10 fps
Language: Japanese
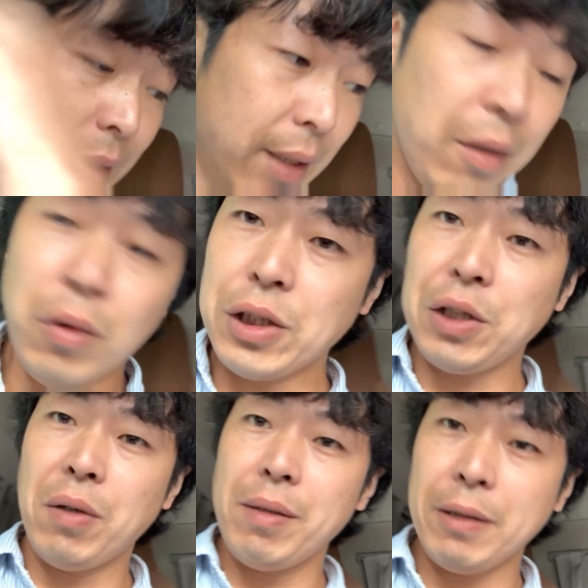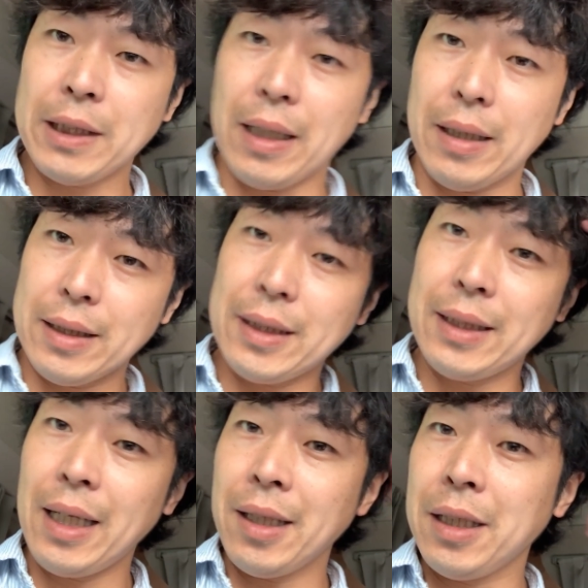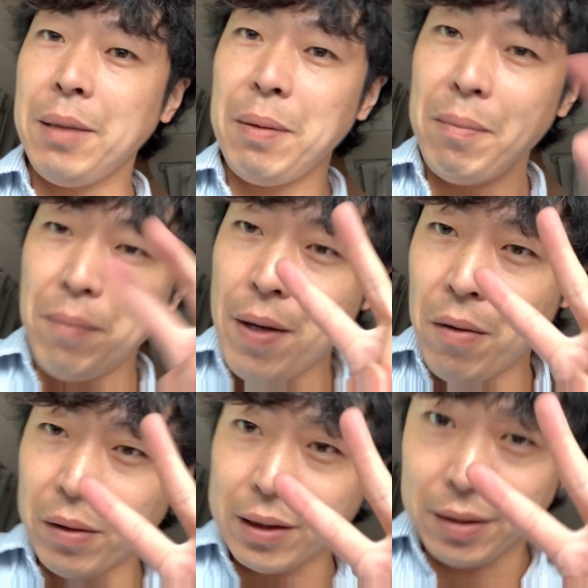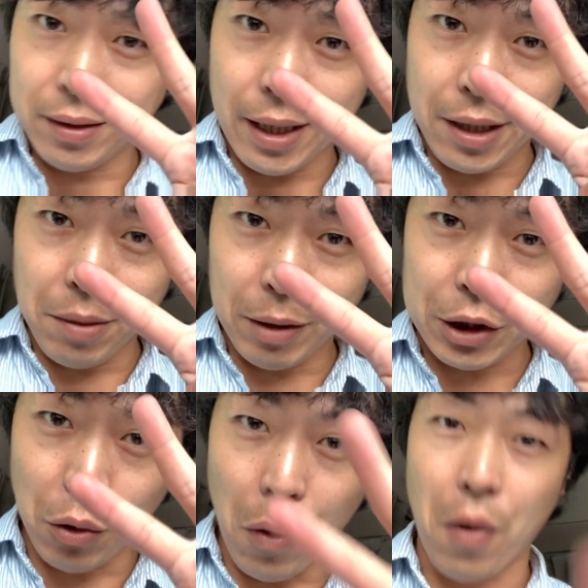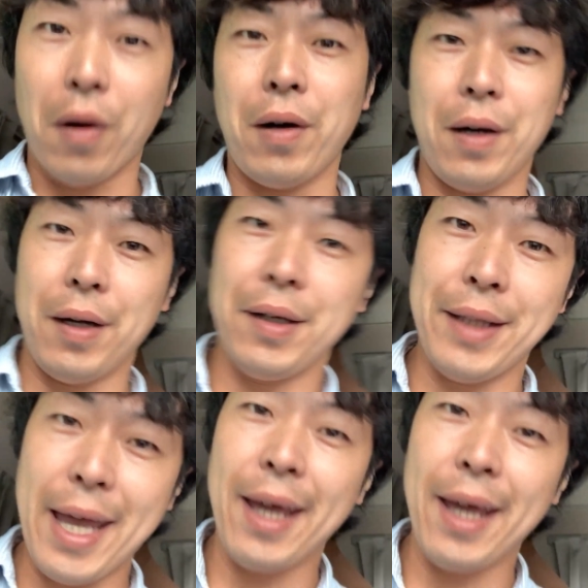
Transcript: 下ろし終わりました。さあ、に便目を積んでいきましょう。ね。